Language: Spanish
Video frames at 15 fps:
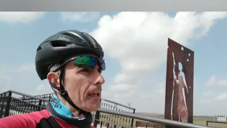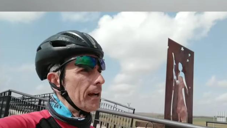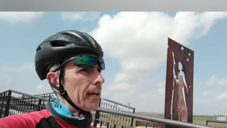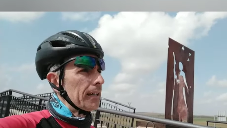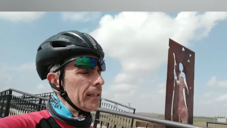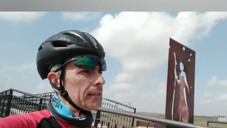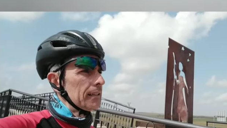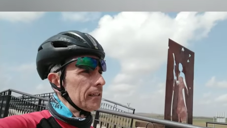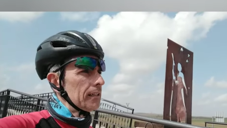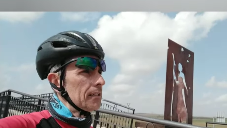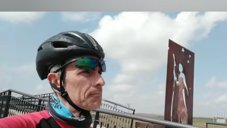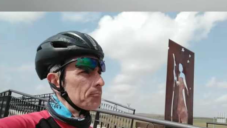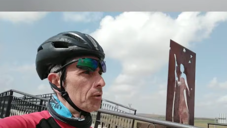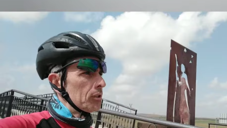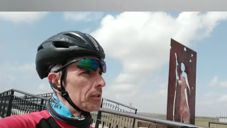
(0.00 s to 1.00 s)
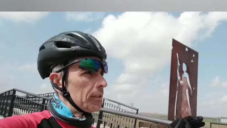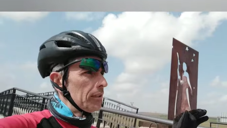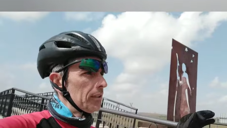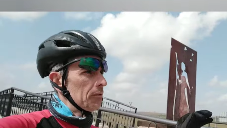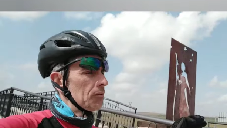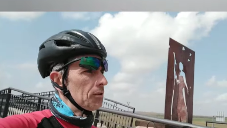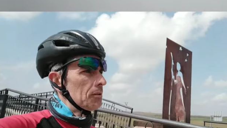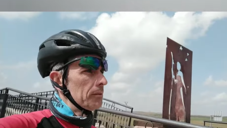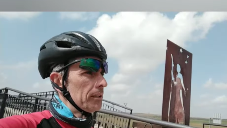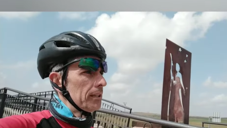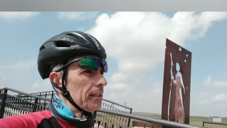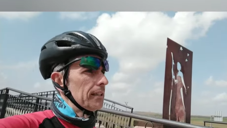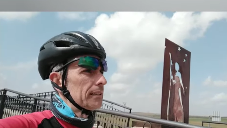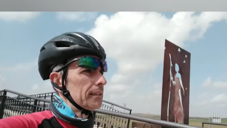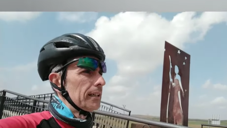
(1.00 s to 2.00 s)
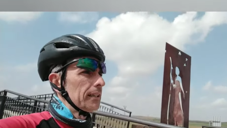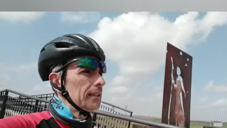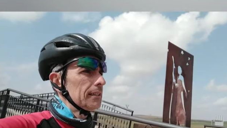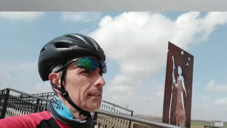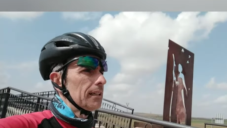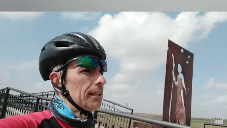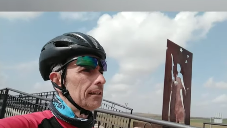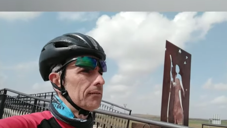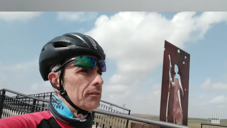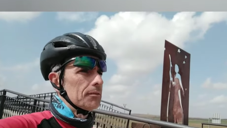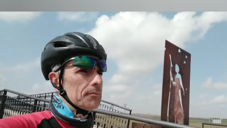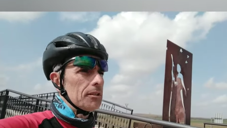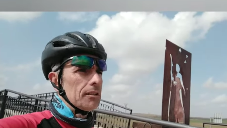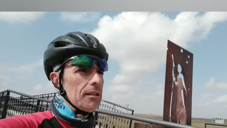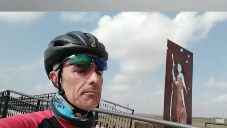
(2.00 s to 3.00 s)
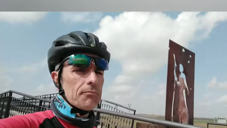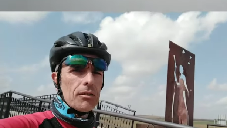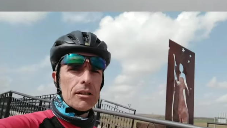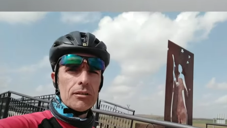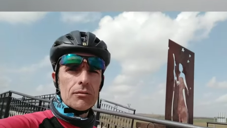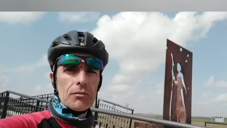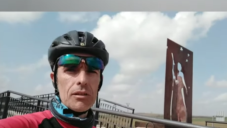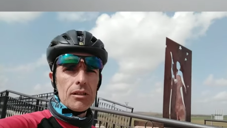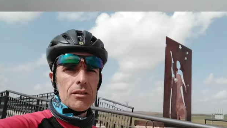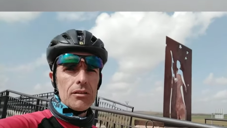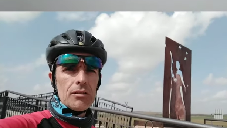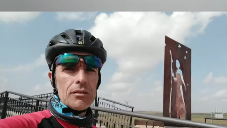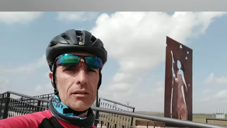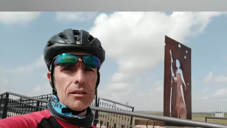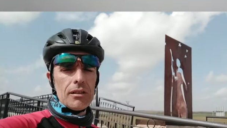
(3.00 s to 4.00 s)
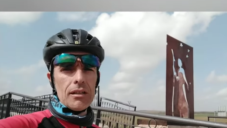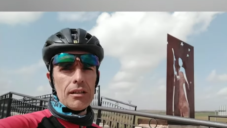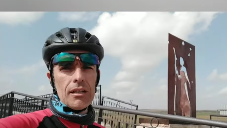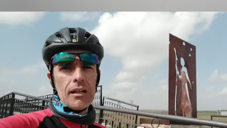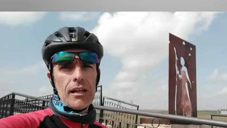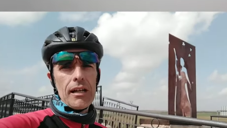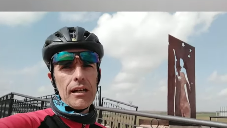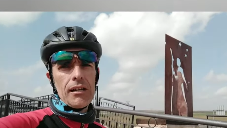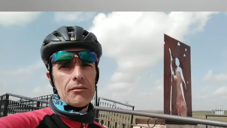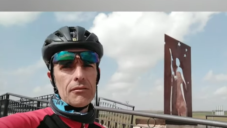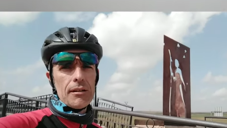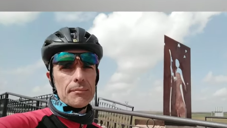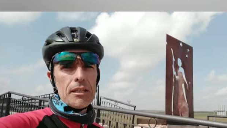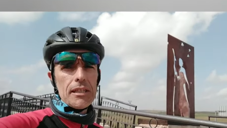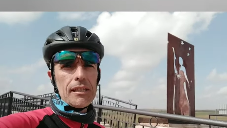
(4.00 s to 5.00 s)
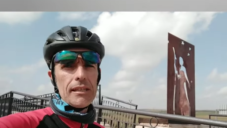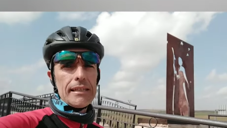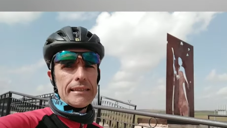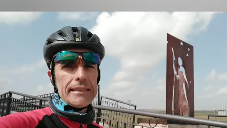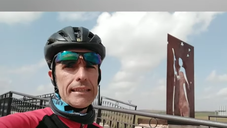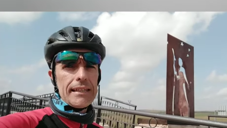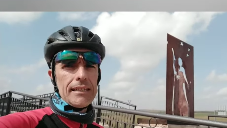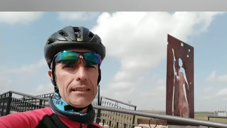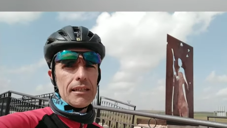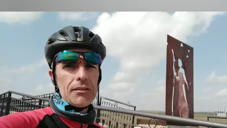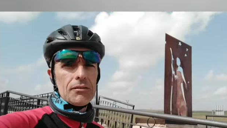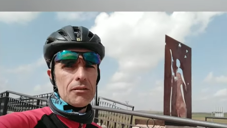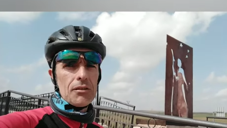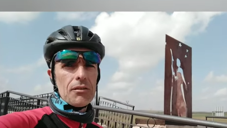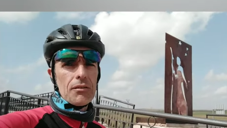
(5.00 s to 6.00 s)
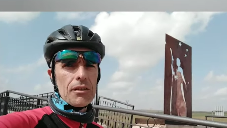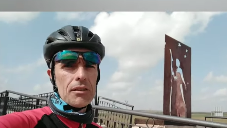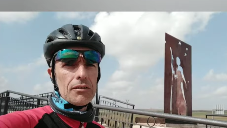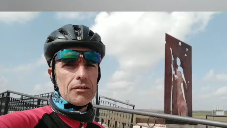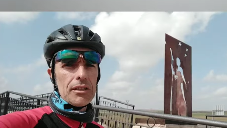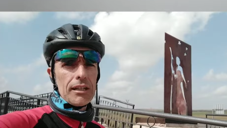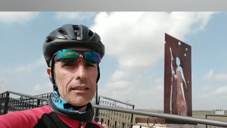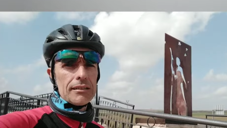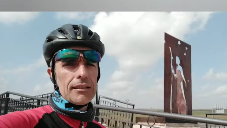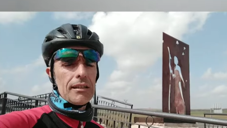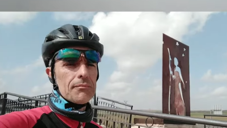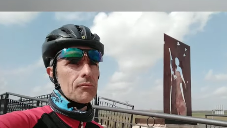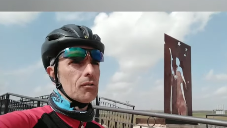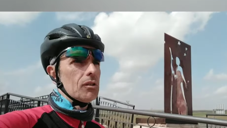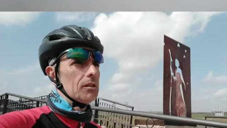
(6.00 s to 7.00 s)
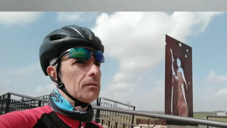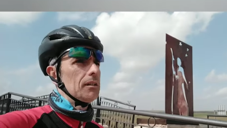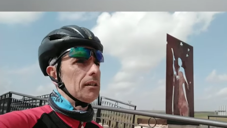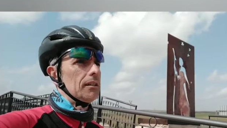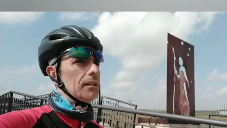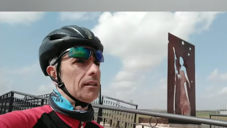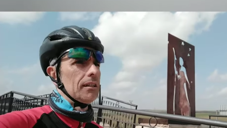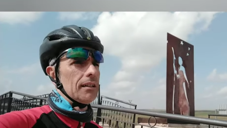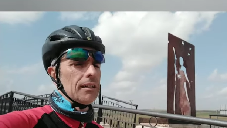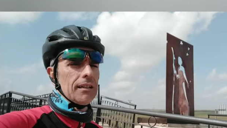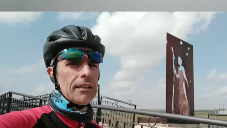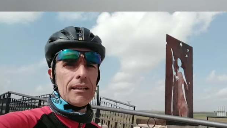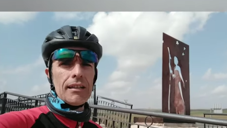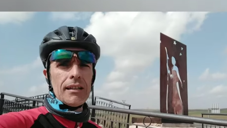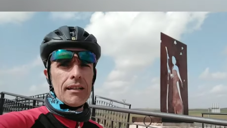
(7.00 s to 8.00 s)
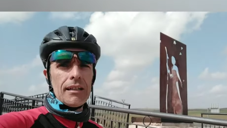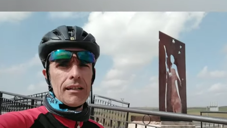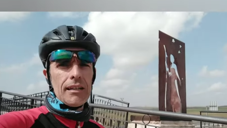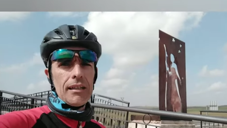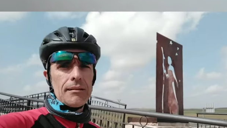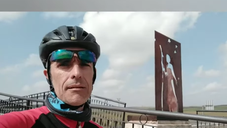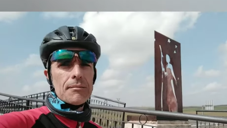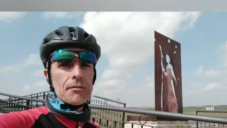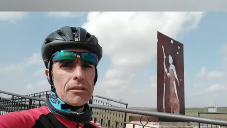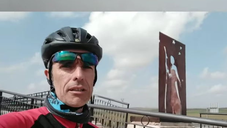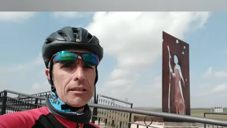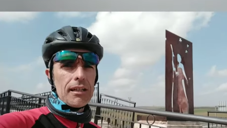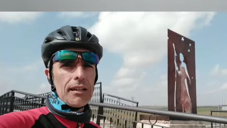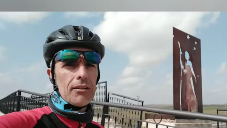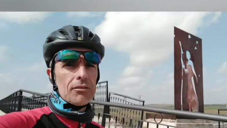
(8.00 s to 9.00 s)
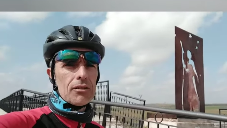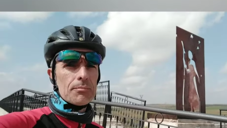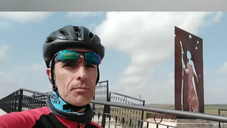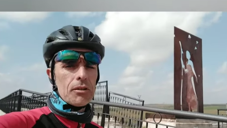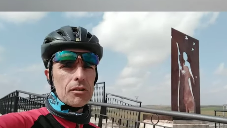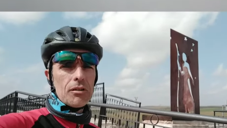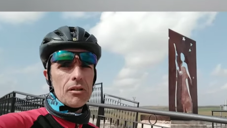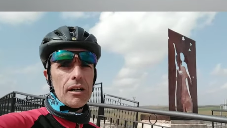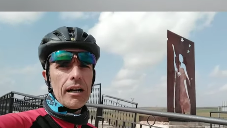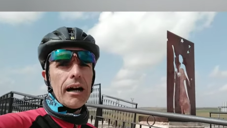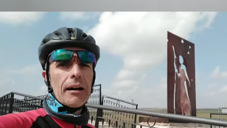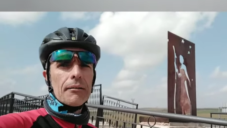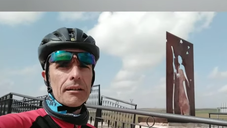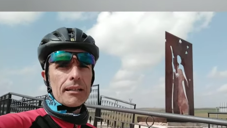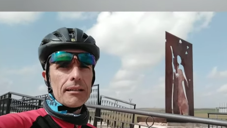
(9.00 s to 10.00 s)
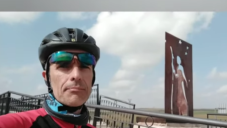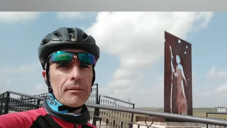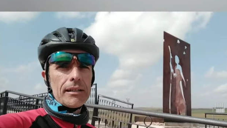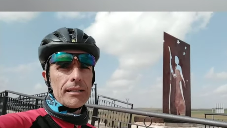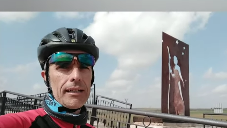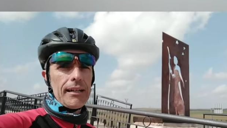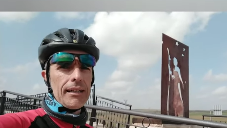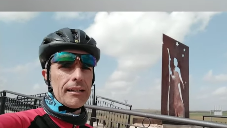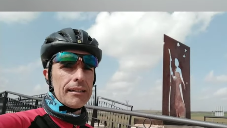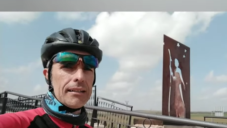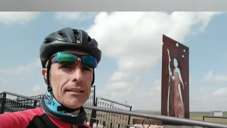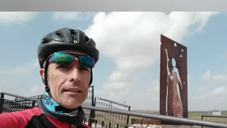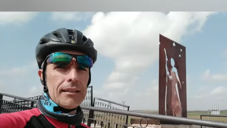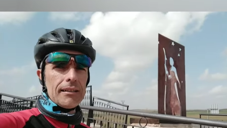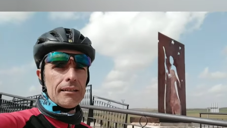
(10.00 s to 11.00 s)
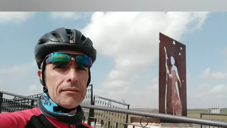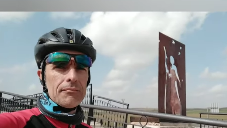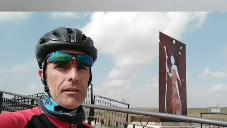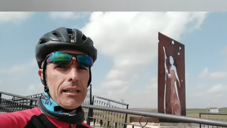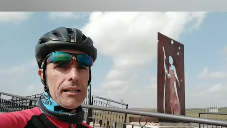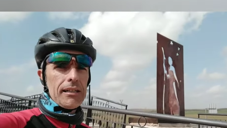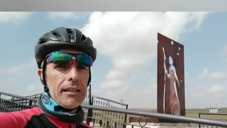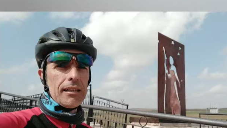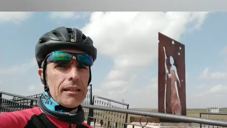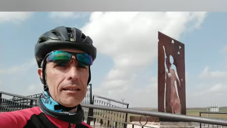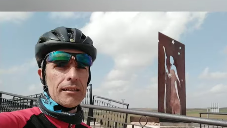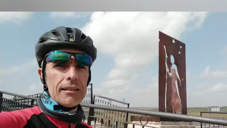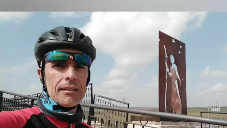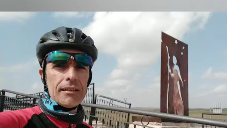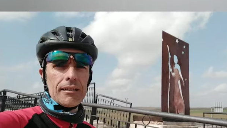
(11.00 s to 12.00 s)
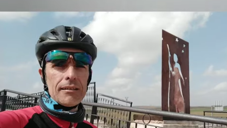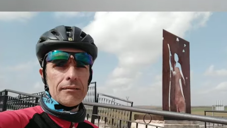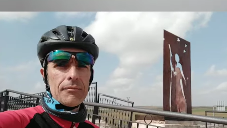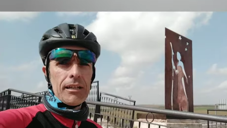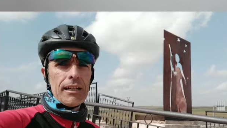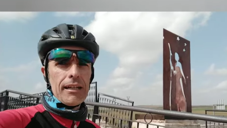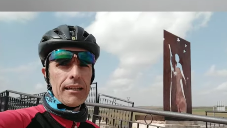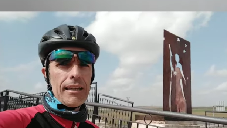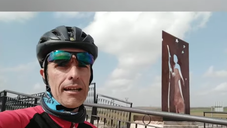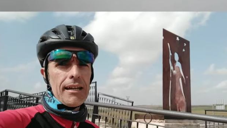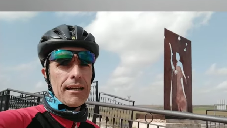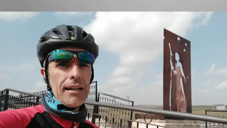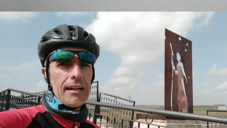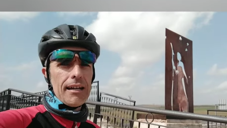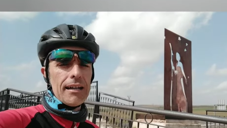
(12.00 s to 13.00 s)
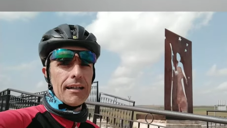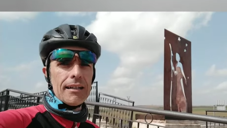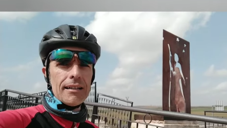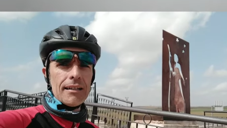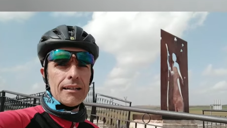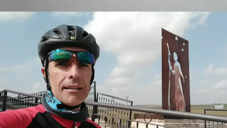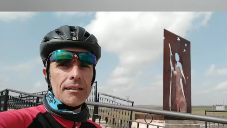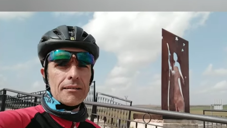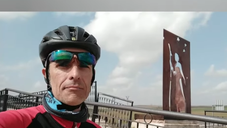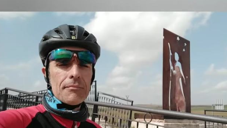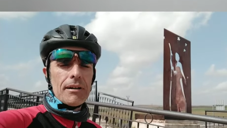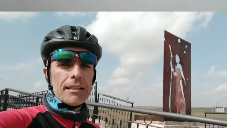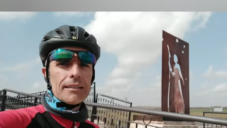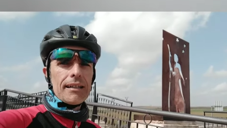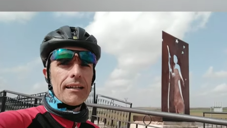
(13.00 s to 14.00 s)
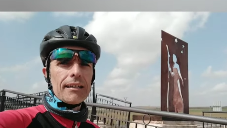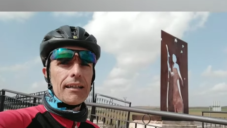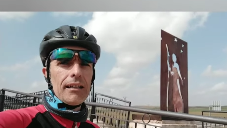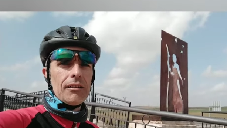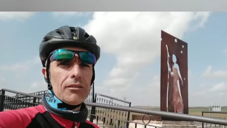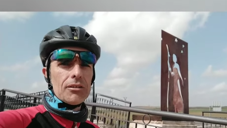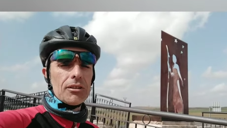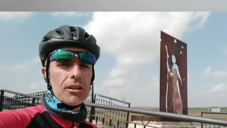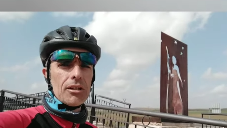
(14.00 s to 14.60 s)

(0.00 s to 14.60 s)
a Quintana del Puente y luego venir hasta aquí, hasta Fromista, por Astudillo a una media de 31,5, o sea que está muy bien. Y vamos a seguir otro poco a ver qué pasa. ¿Vale? Venga, ya más tranquilo.